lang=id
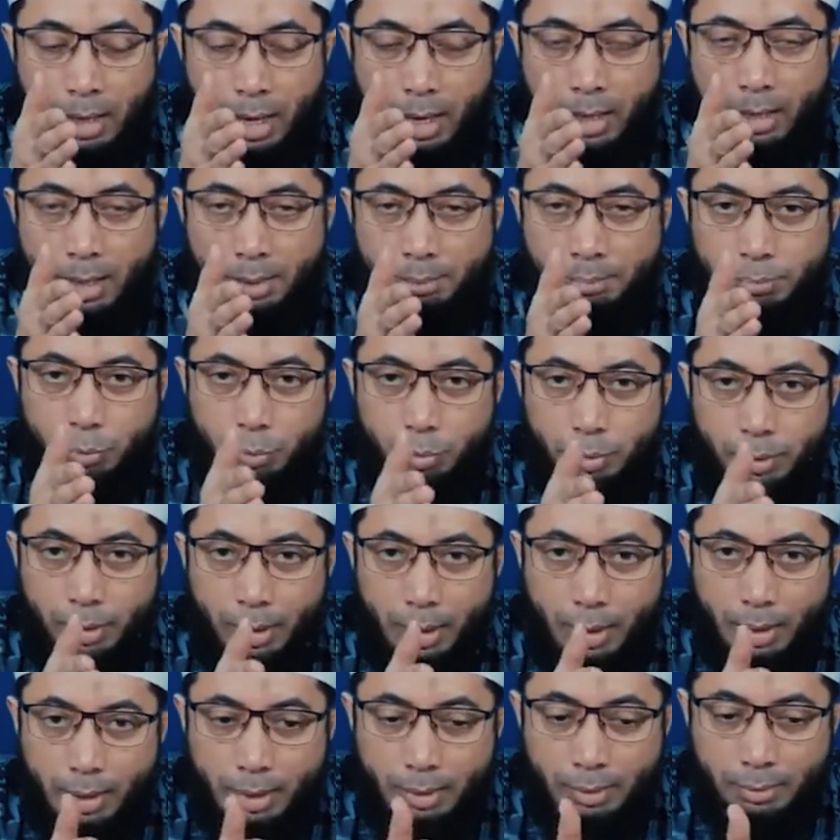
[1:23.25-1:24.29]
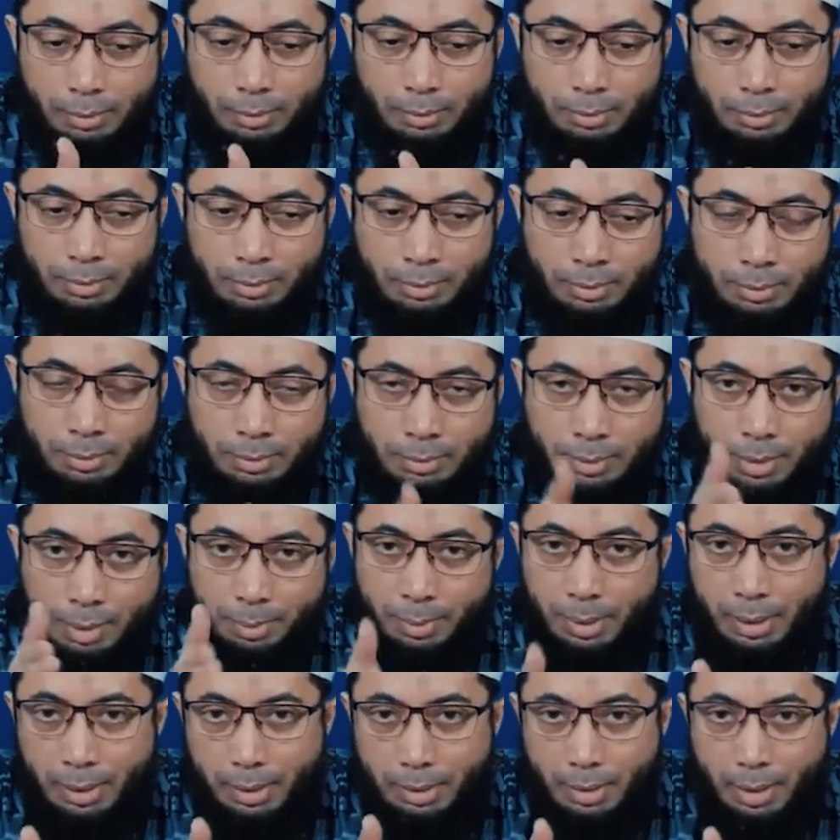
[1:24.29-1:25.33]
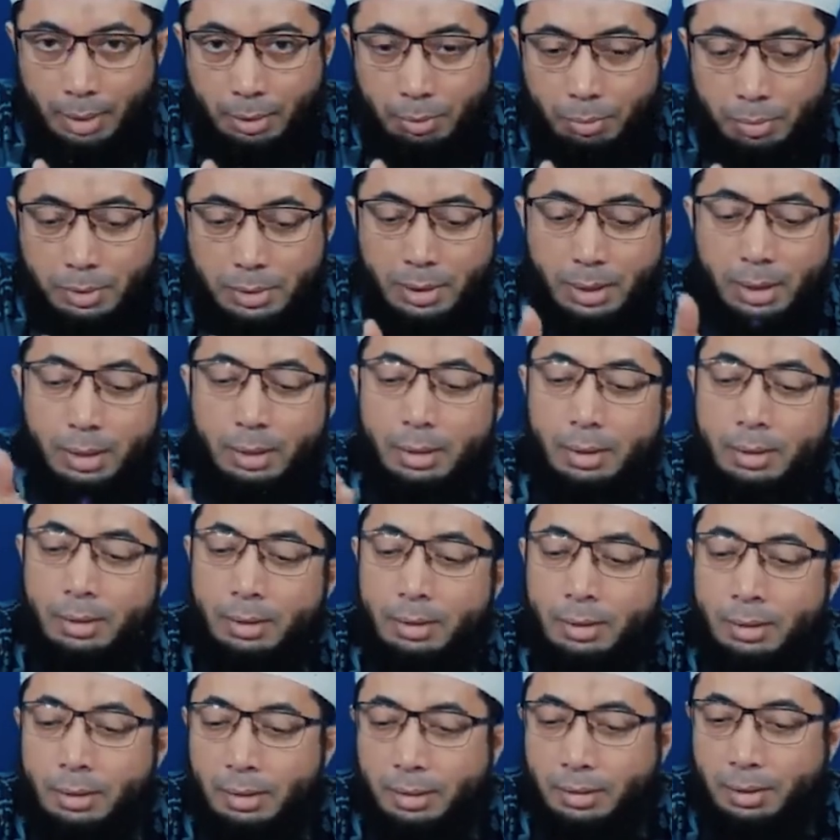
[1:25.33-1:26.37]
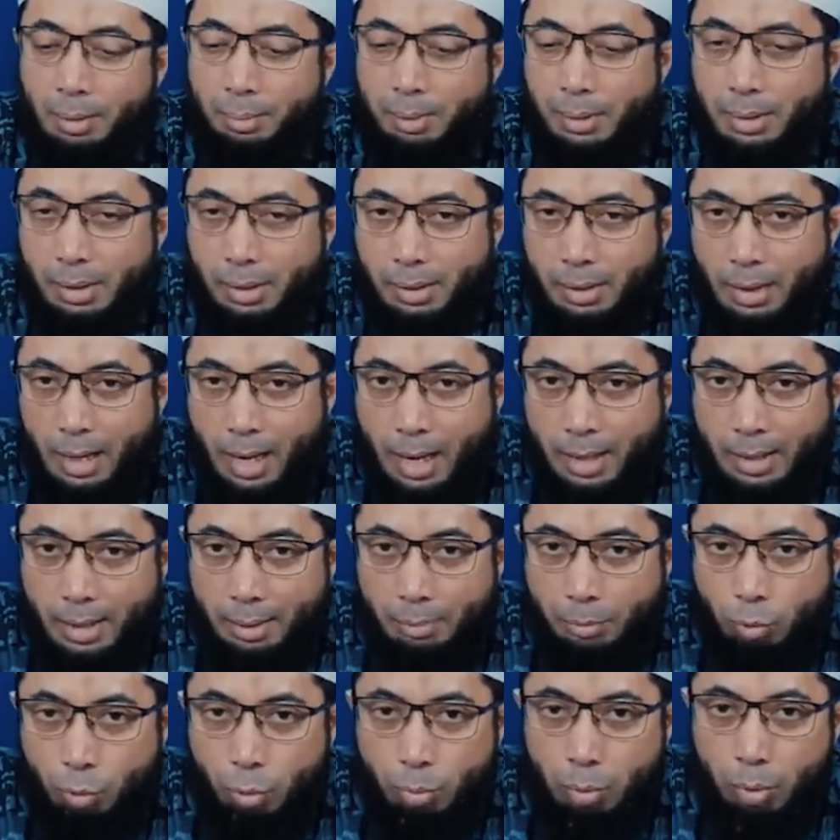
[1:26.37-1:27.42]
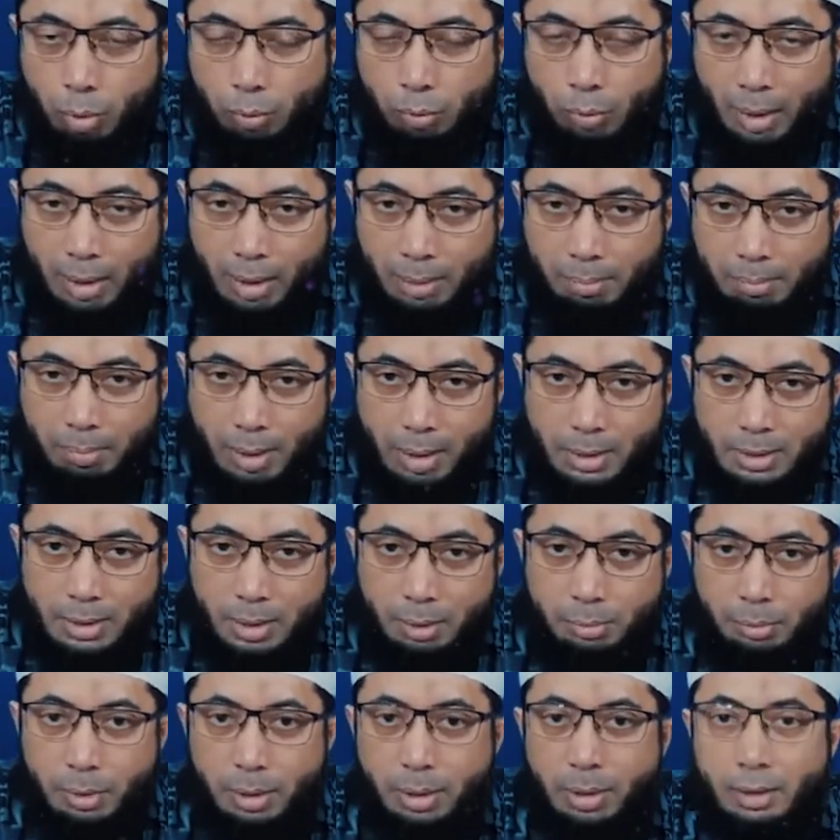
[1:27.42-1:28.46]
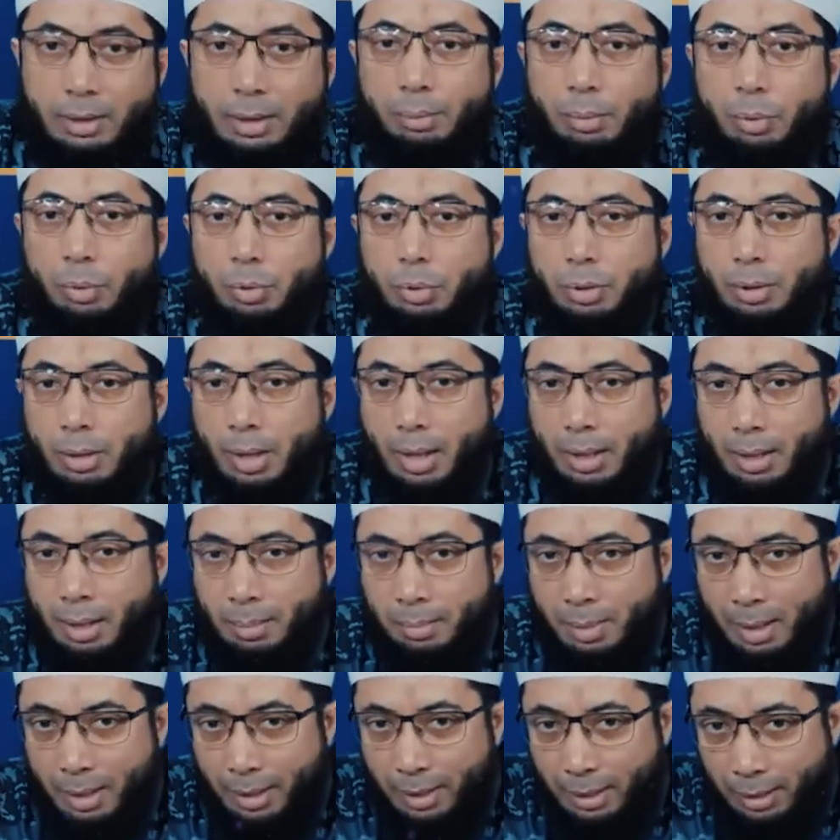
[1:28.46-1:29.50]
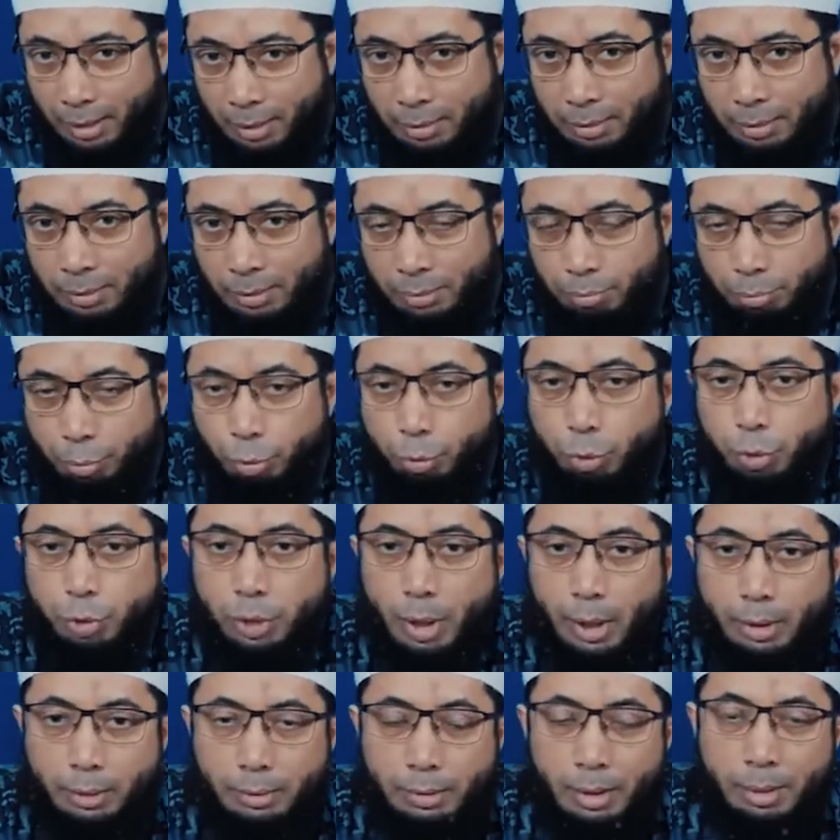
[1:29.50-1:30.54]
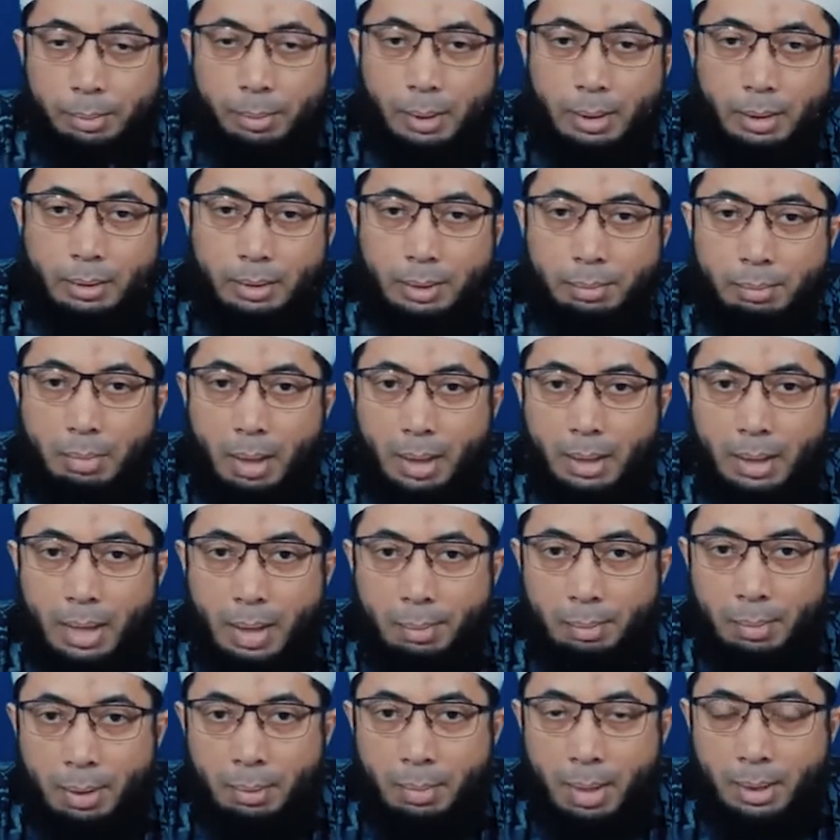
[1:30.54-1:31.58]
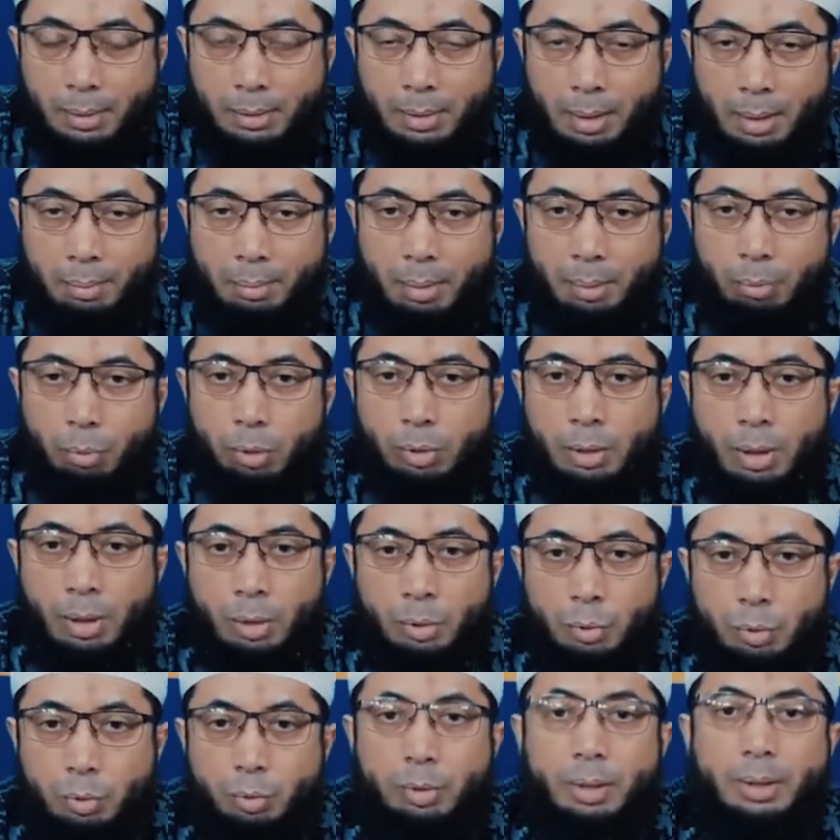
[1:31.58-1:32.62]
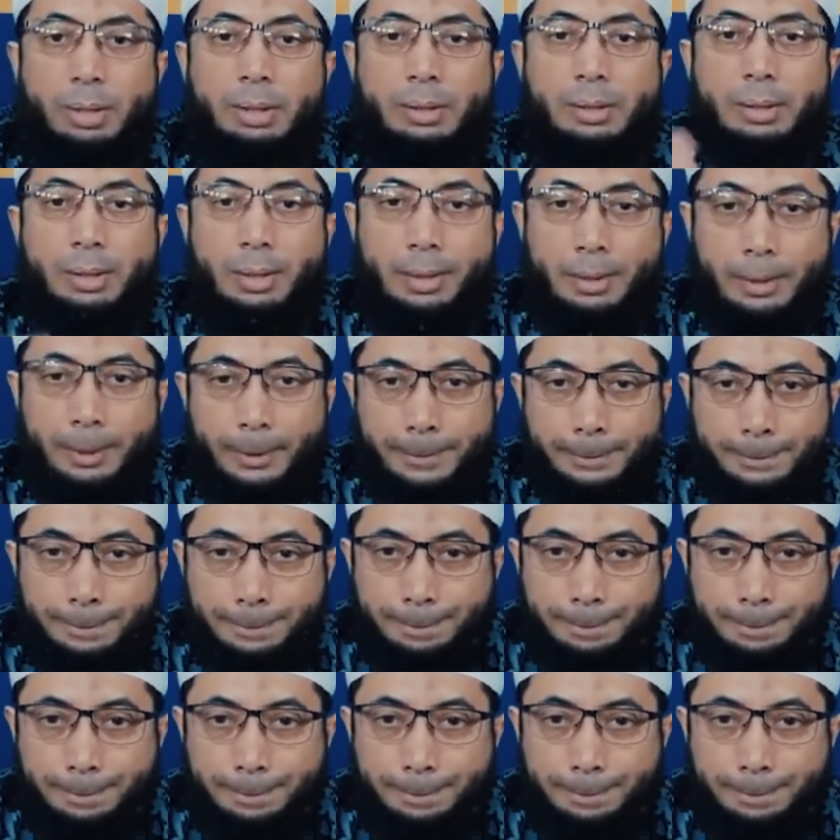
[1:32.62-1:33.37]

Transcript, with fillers: alam dunia. Selama yang kita hidup di sini. Kita pindah ke alam kubur atau alam barzah. Kemudian kita menuju ke alam akhirat puncak daripada timbangan amal baik dan amal buruk harus surga dan neraka.